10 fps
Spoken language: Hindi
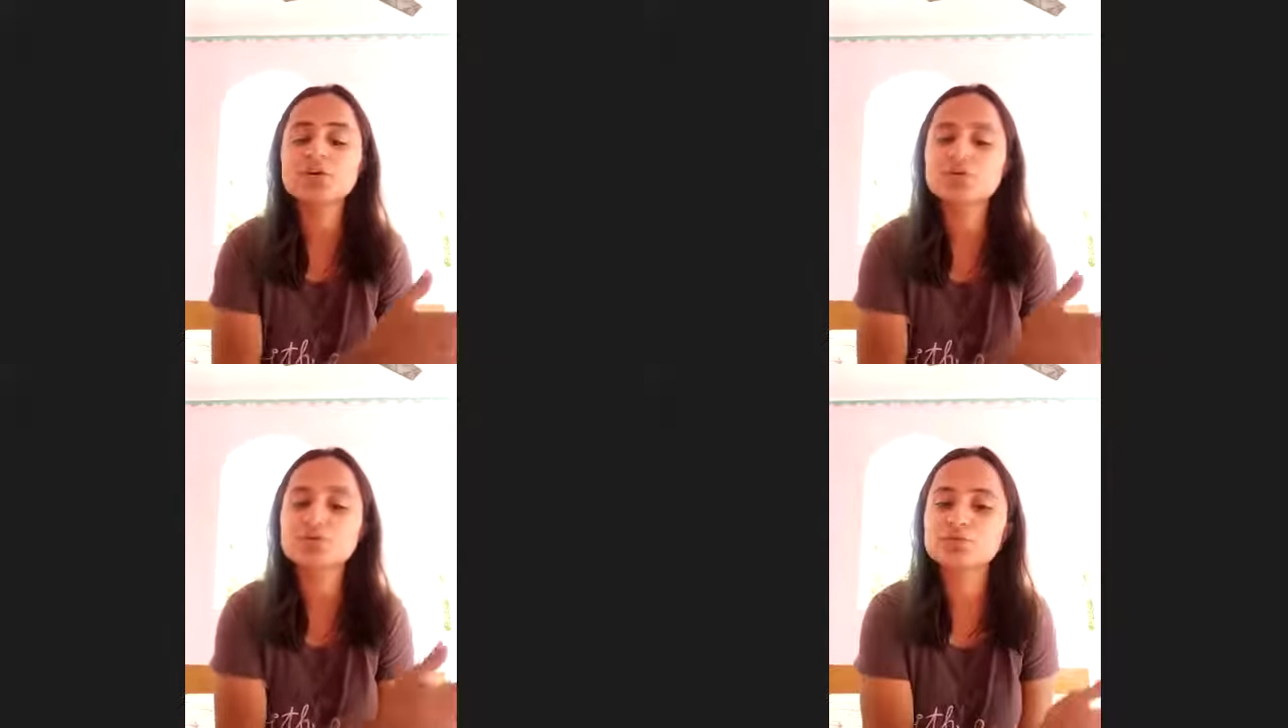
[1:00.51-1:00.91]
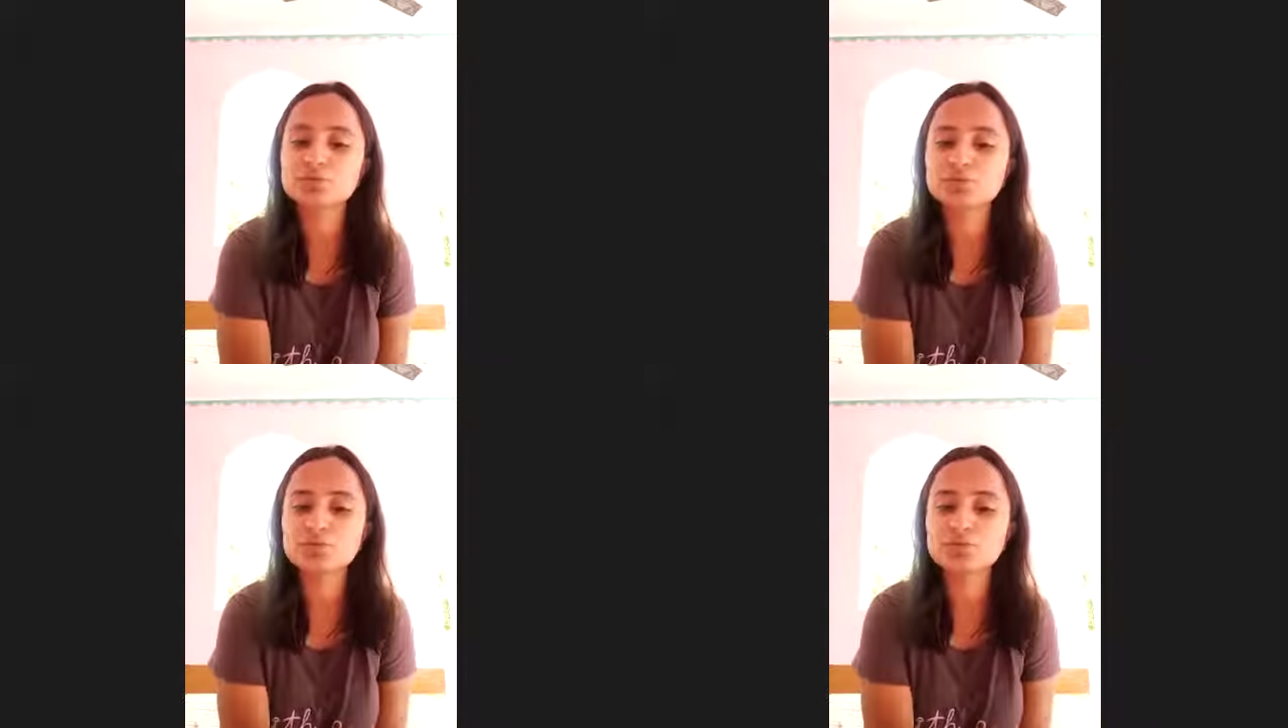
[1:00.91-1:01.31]
तो
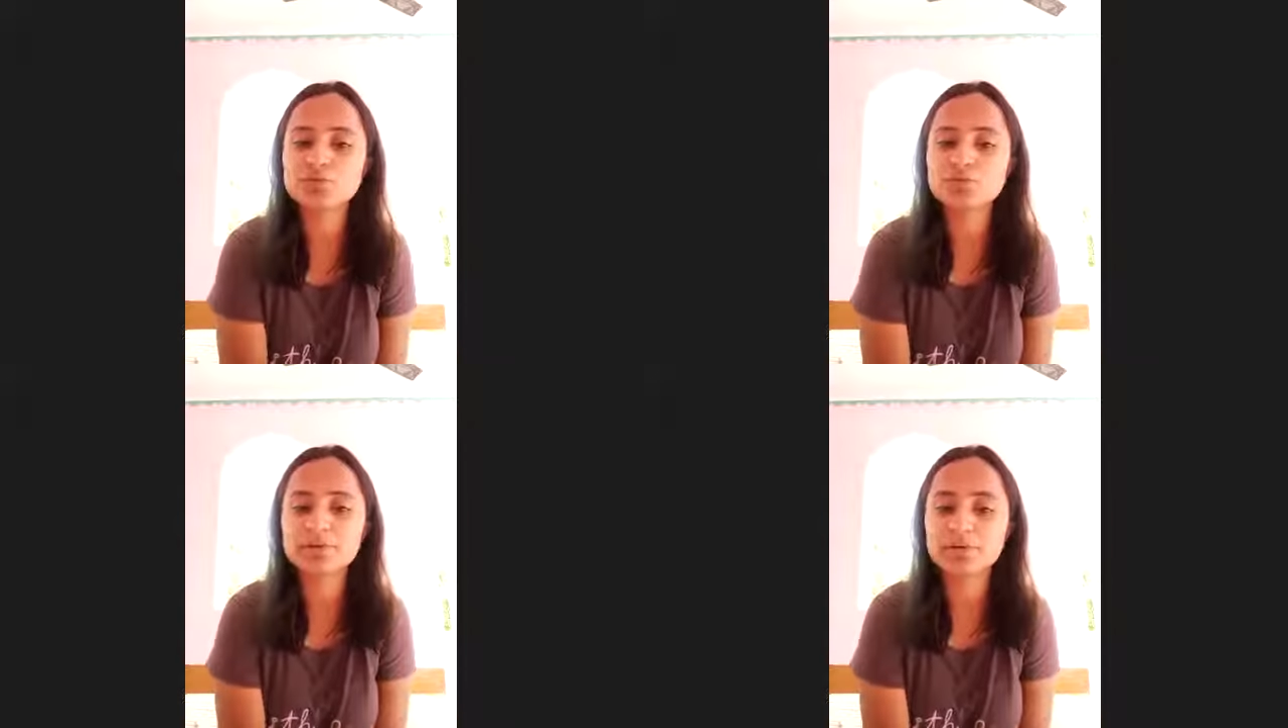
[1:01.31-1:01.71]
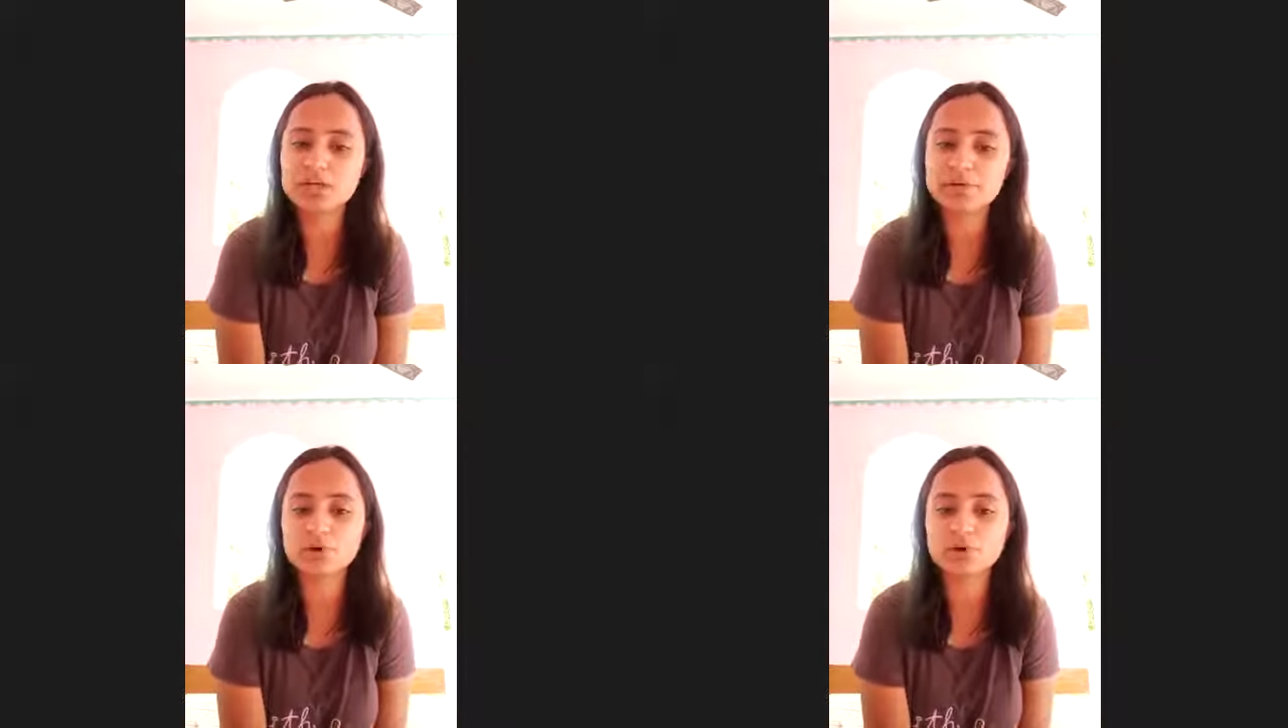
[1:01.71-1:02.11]
उनको बीपी का
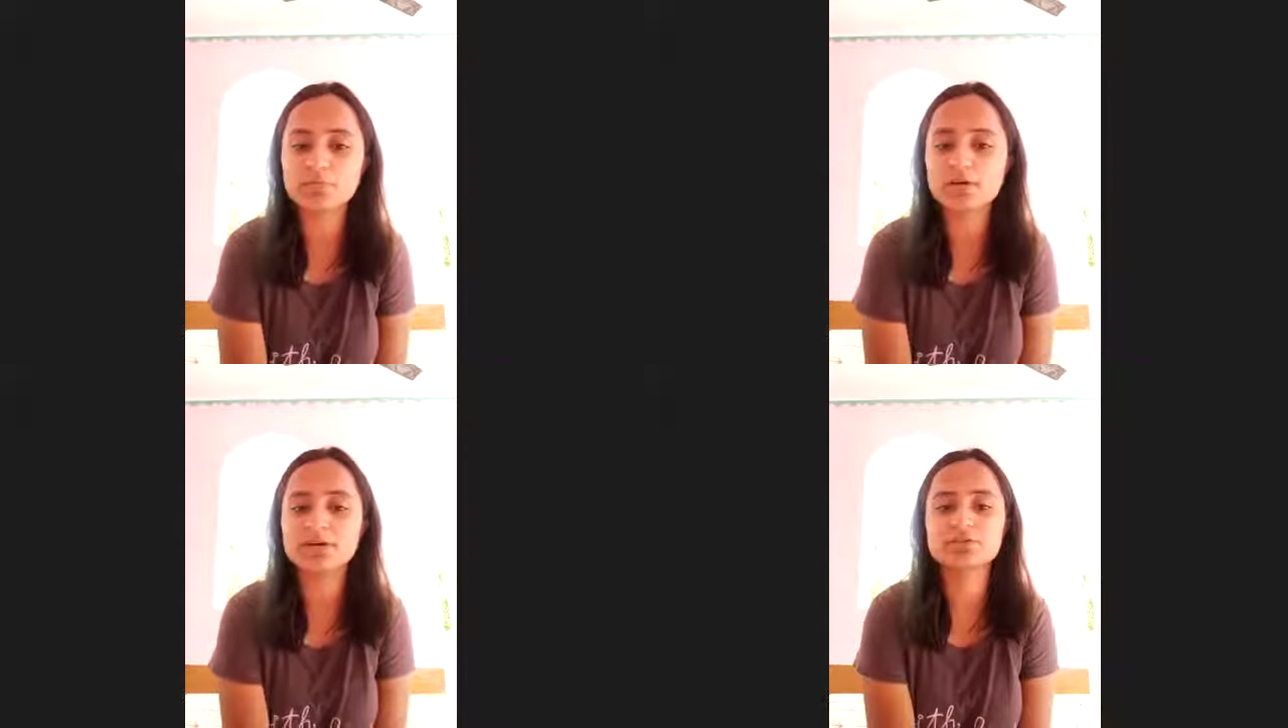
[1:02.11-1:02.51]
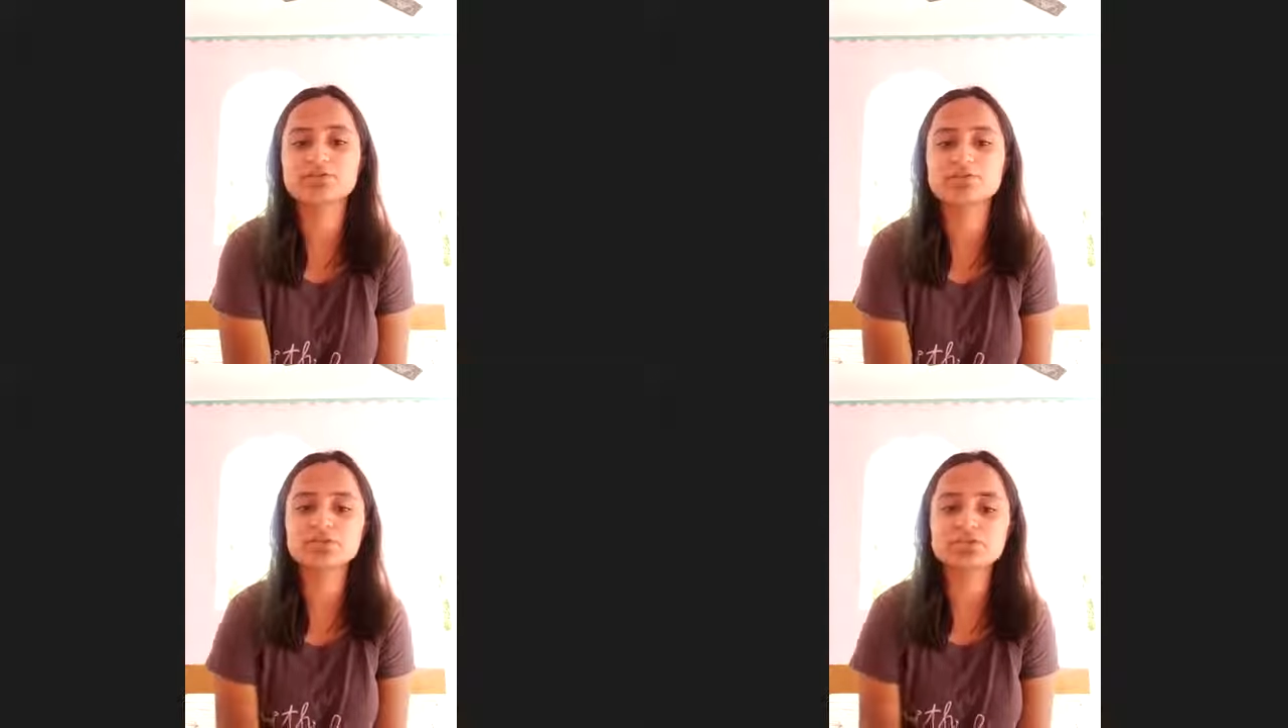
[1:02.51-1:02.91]
प्रॉब्लम है तो
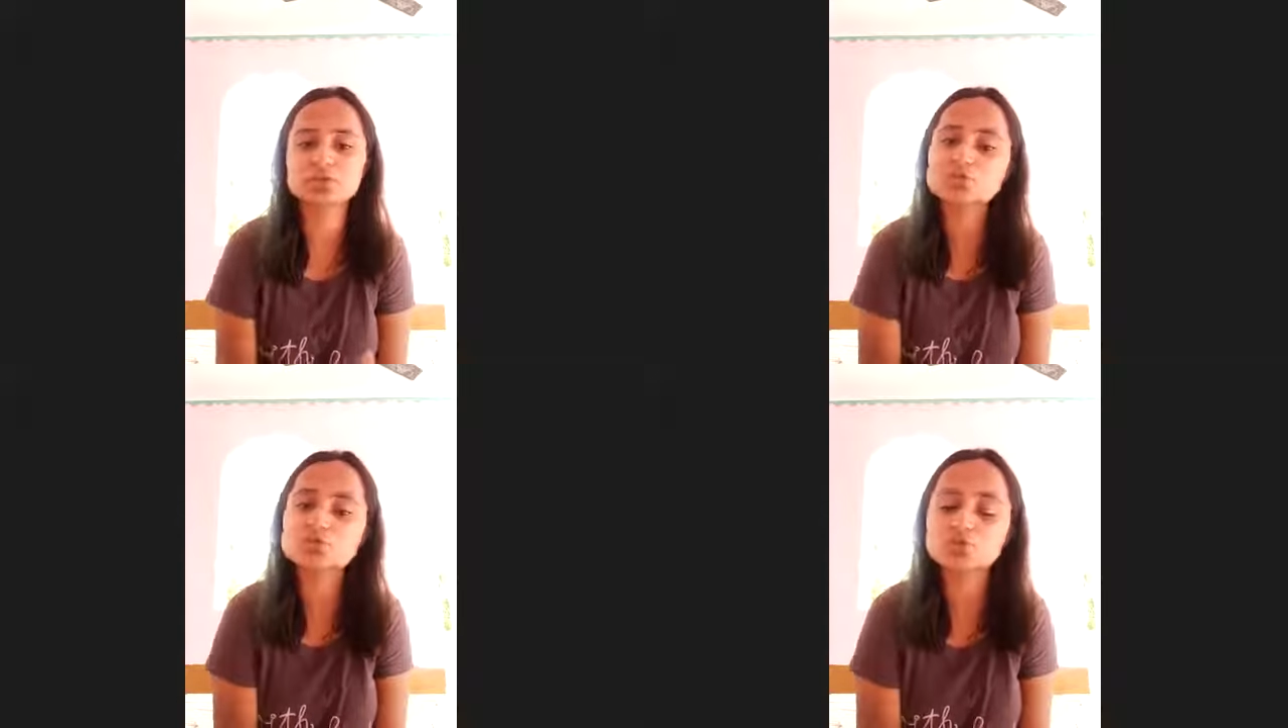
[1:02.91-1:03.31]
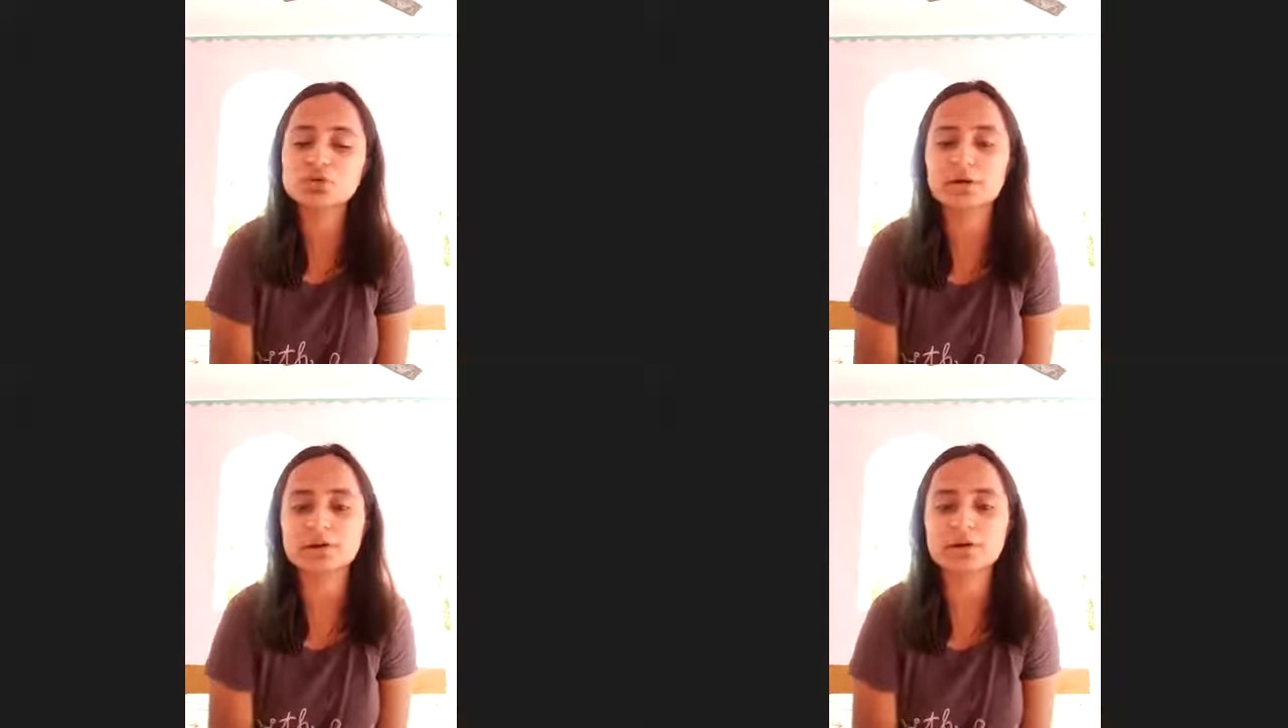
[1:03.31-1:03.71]
शी यूज टू डू
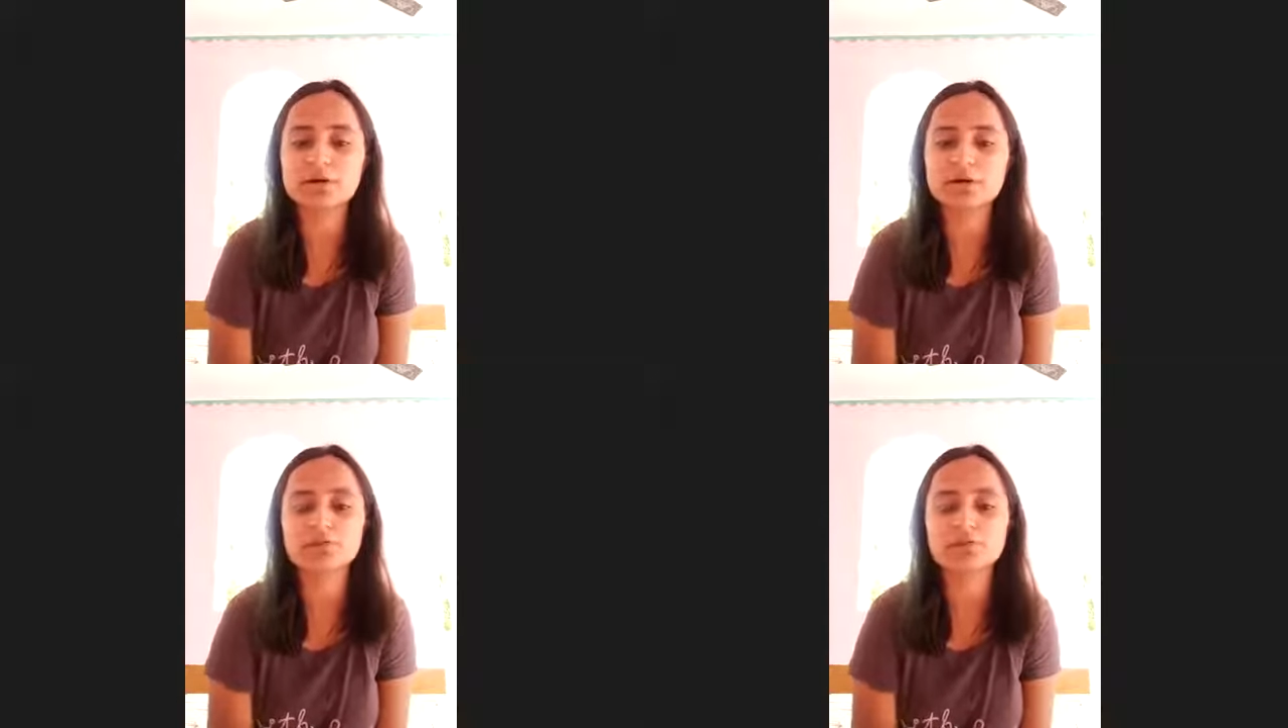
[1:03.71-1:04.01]
कपाल भाती